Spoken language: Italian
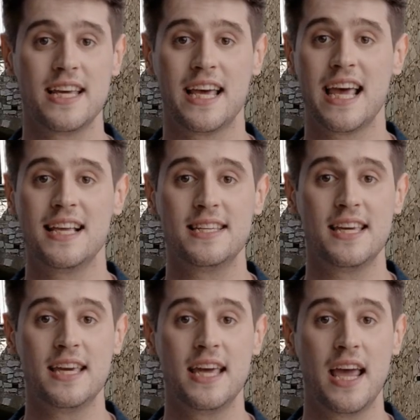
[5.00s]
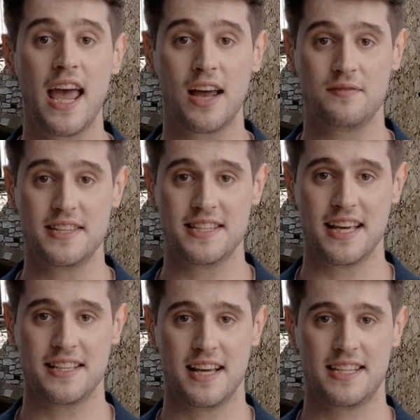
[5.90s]
da Rieti e a
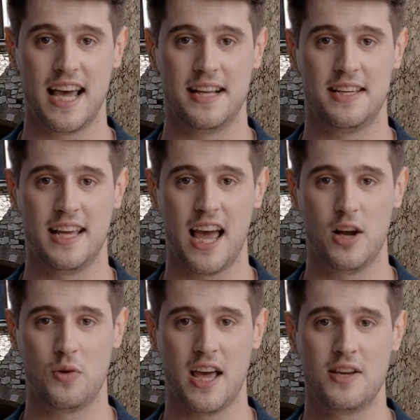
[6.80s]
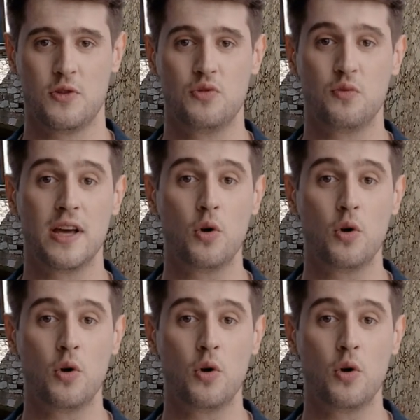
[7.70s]
26 da Terni, arroccato su una